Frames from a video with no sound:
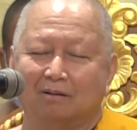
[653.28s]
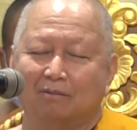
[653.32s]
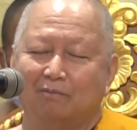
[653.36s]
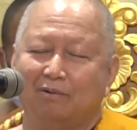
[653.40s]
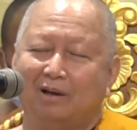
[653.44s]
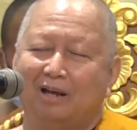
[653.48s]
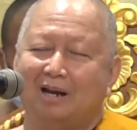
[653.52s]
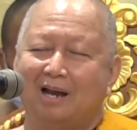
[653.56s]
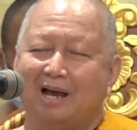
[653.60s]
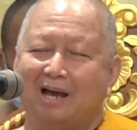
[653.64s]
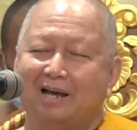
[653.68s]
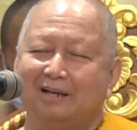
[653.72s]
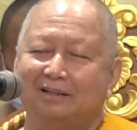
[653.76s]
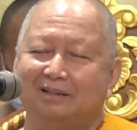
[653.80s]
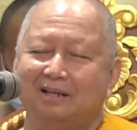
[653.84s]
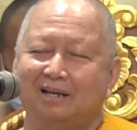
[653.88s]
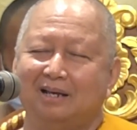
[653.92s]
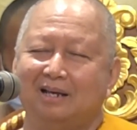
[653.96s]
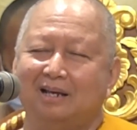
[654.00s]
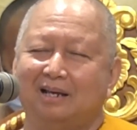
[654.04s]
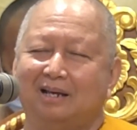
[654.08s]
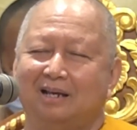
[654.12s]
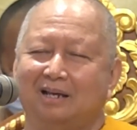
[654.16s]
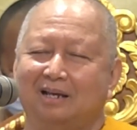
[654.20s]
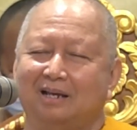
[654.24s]
เวลา
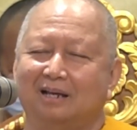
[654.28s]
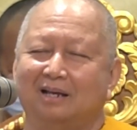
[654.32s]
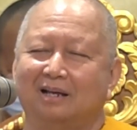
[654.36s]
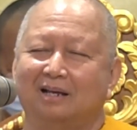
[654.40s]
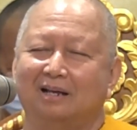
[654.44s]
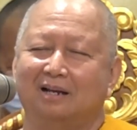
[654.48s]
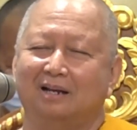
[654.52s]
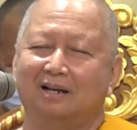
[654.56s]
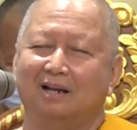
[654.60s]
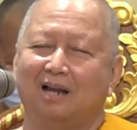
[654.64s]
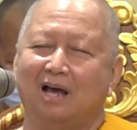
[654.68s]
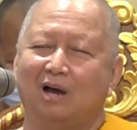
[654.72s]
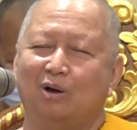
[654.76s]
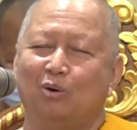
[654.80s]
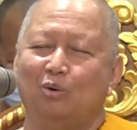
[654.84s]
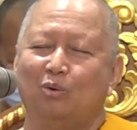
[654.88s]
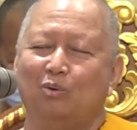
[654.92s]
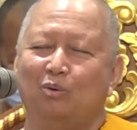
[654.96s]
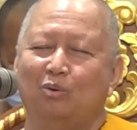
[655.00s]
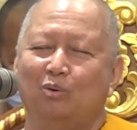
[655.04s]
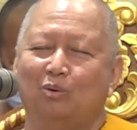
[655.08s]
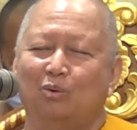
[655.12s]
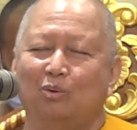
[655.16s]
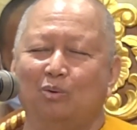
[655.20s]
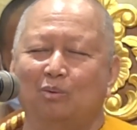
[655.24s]
ที่เรา
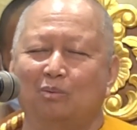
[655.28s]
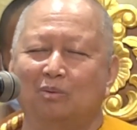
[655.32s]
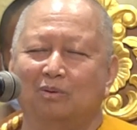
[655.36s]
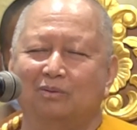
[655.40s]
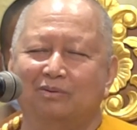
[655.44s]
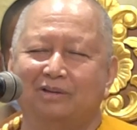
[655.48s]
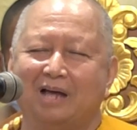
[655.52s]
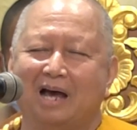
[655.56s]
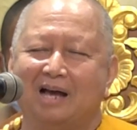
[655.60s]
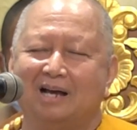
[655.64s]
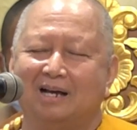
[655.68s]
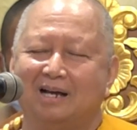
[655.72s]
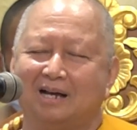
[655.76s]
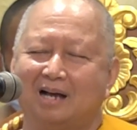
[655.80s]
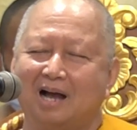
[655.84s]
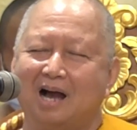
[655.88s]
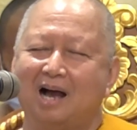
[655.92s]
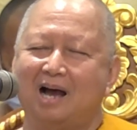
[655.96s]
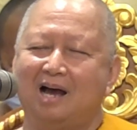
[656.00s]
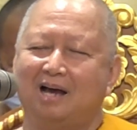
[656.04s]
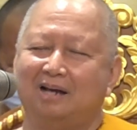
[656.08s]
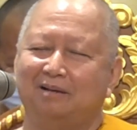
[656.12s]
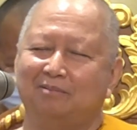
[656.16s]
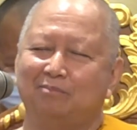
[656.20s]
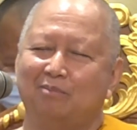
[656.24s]
สั่ง
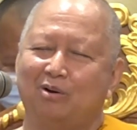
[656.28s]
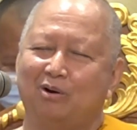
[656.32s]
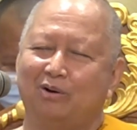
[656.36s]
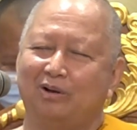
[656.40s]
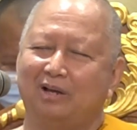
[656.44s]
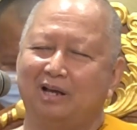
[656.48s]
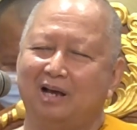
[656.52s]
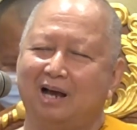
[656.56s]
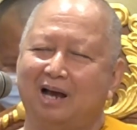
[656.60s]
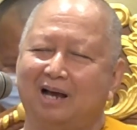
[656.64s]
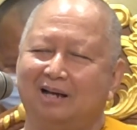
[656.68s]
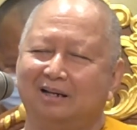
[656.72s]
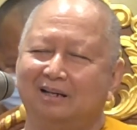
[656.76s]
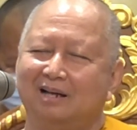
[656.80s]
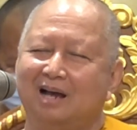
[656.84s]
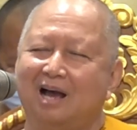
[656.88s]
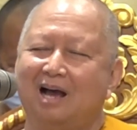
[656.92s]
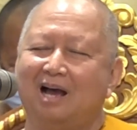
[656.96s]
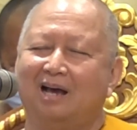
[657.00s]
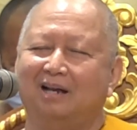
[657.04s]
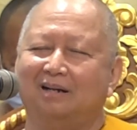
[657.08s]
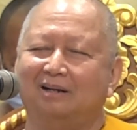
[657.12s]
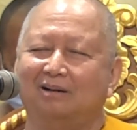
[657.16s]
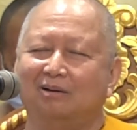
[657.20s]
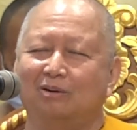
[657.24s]
การบริหาร
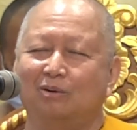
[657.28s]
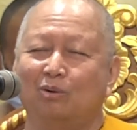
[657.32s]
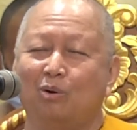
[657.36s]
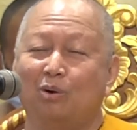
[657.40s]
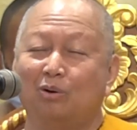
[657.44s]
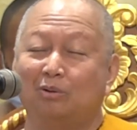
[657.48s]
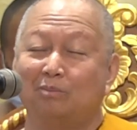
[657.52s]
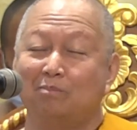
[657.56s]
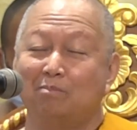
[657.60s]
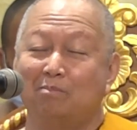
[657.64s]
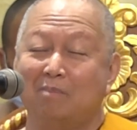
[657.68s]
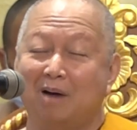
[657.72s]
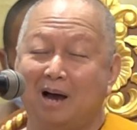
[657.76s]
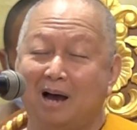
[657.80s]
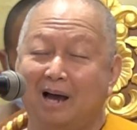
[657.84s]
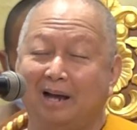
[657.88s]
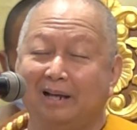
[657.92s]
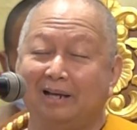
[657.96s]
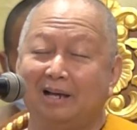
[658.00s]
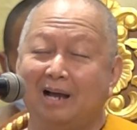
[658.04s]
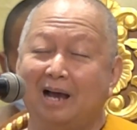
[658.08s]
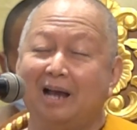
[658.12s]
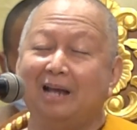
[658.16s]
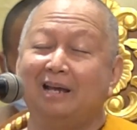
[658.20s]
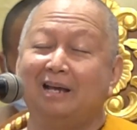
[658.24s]
งานกฎหมาย
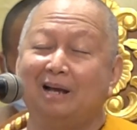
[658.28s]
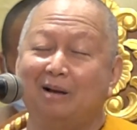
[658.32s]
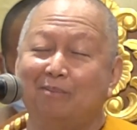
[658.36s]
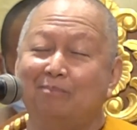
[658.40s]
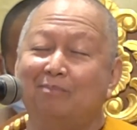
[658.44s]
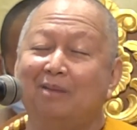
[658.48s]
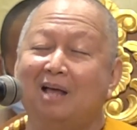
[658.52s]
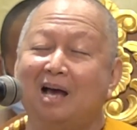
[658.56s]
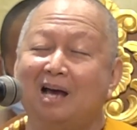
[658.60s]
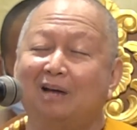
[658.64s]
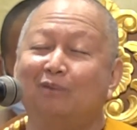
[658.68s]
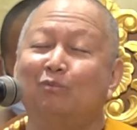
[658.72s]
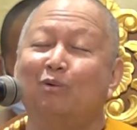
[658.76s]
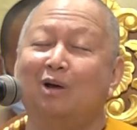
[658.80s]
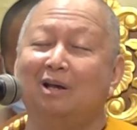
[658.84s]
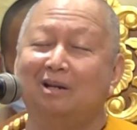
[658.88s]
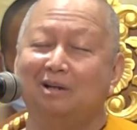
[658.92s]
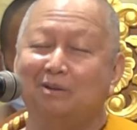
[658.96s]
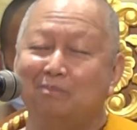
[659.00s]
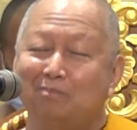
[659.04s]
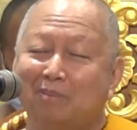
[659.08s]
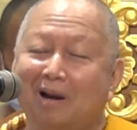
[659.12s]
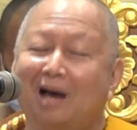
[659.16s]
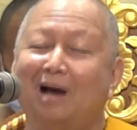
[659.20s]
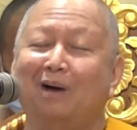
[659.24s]
ให้อำนาจไว้ห
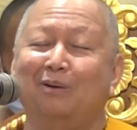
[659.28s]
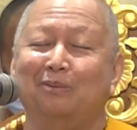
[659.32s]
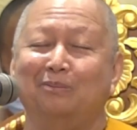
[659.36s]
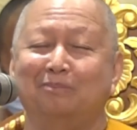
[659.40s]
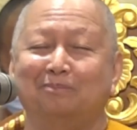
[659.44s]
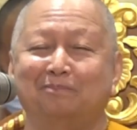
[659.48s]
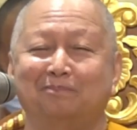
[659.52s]
รือเปล่า